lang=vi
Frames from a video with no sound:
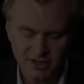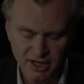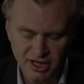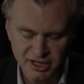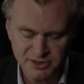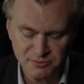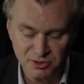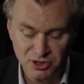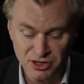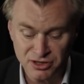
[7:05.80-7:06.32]
Vì
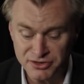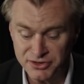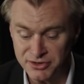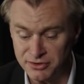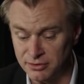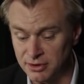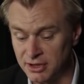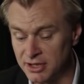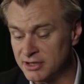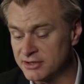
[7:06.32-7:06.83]
đạo diễn
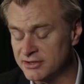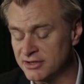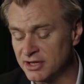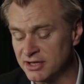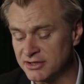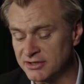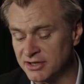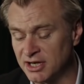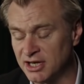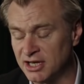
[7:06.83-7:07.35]
từng chia sẻ
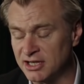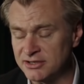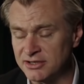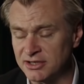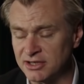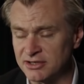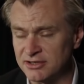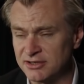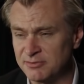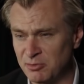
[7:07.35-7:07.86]
rằng ông
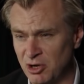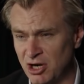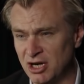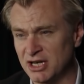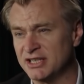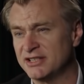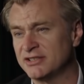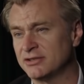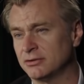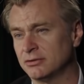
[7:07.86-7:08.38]
yêu dòng phim
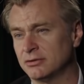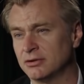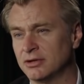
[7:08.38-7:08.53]
điệp viên,